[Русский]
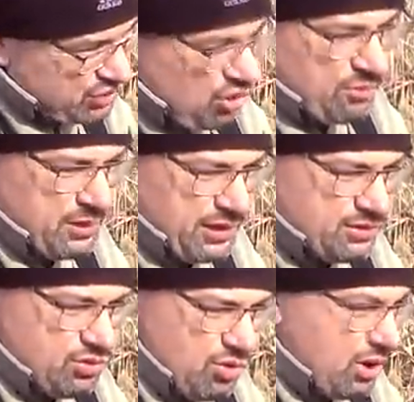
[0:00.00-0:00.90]
темное
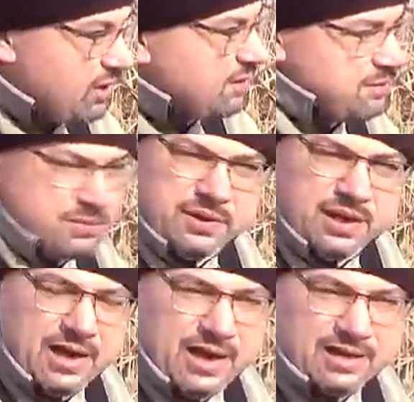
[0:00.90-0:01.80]
дно,
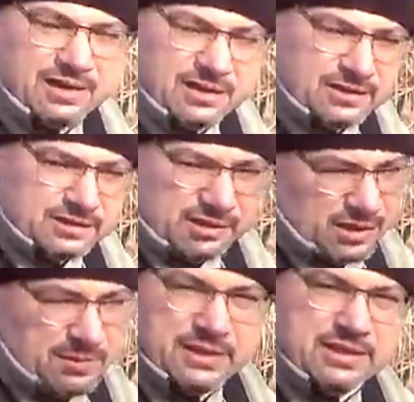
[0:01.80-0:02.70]
миляк, и
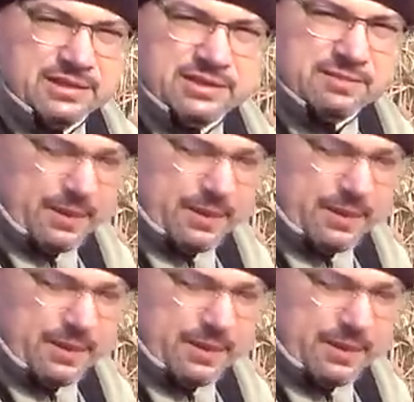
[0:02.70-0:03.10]
рыба не, не